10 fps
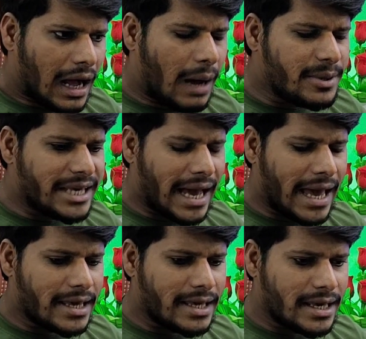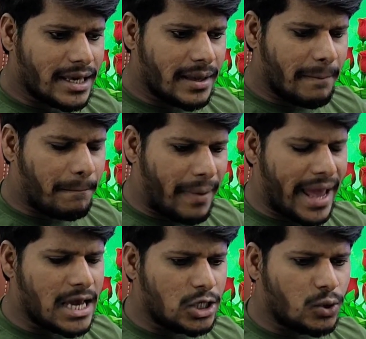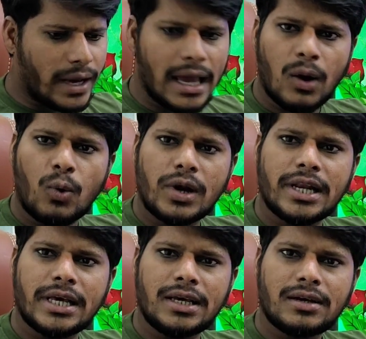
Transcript: अब क्या है कि बैंक जो है ओनली